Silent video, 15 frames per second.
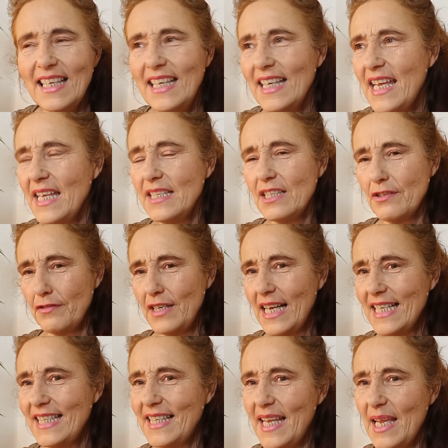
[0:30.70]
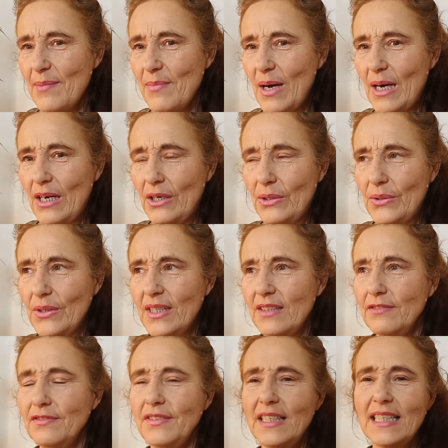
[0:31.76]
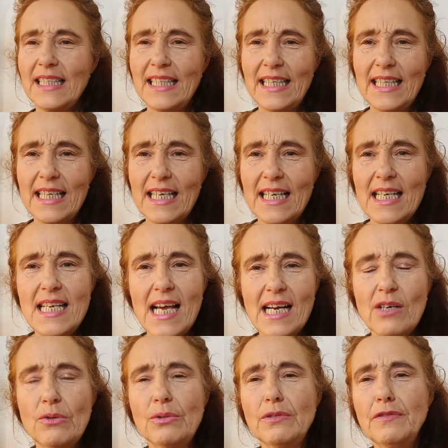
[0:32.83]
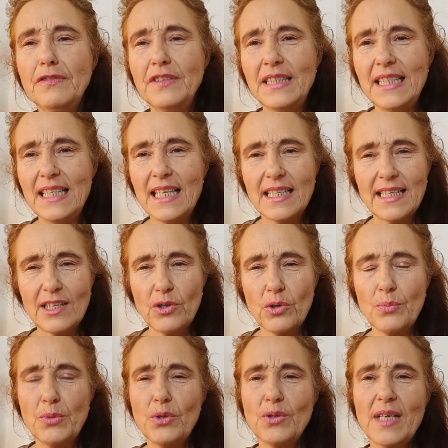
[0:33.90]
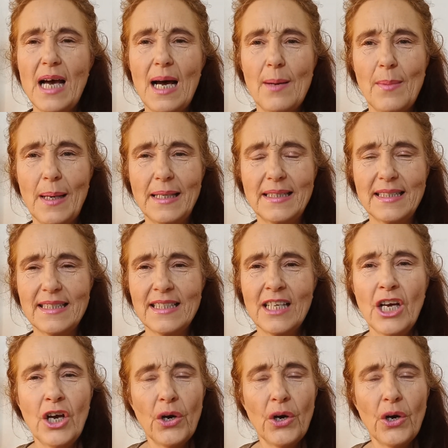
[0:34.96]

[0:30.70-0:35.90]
Ihr kennt das vielleicht selber auch, wenn ihr lange und viel an den Computer arbeitet